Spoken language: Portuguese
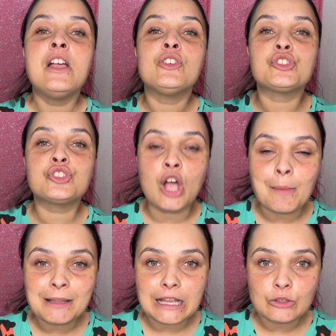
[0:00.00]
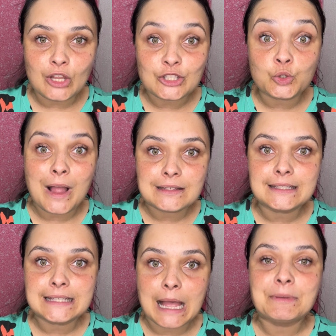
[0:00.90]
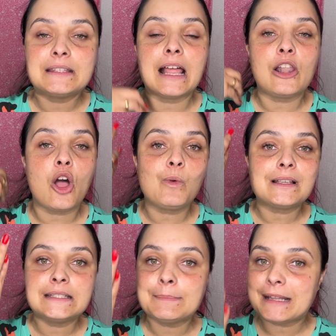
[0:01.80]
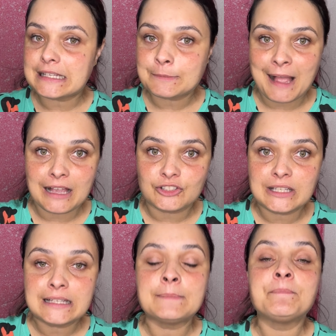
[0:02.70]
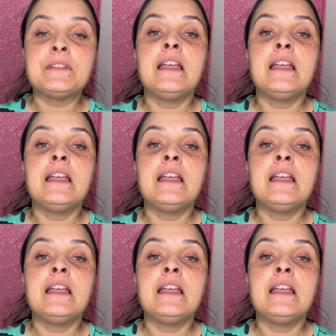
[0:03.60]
Só mandar no nosso WhatsApp, que tá logo acima nas páginas,